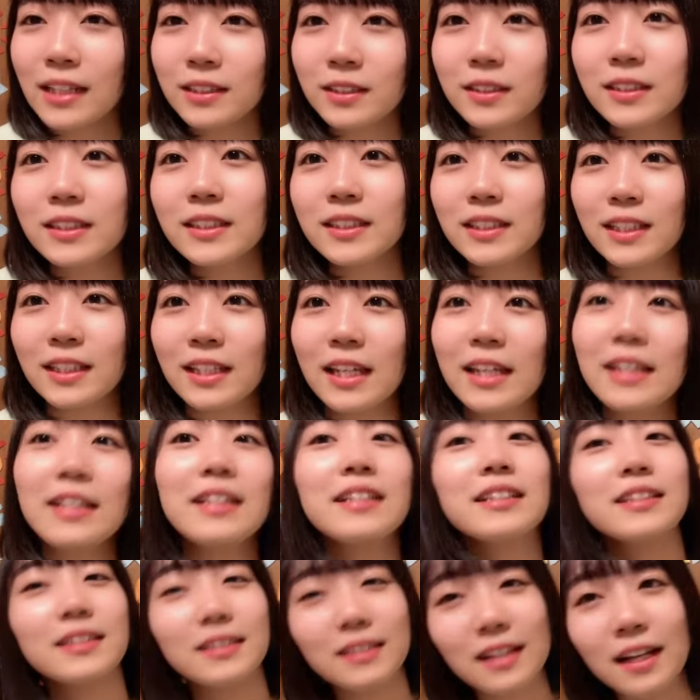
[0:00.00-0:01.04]
熱いじゃない
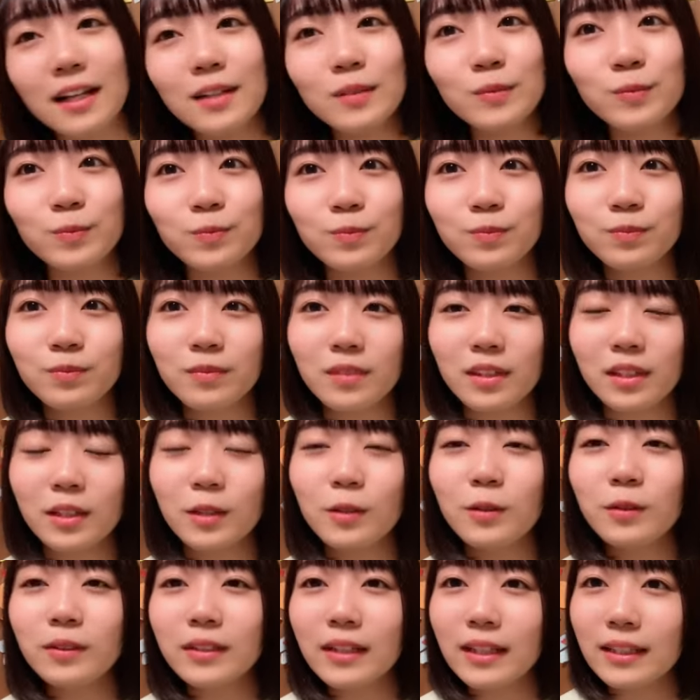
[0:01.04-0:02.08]
ですかいろん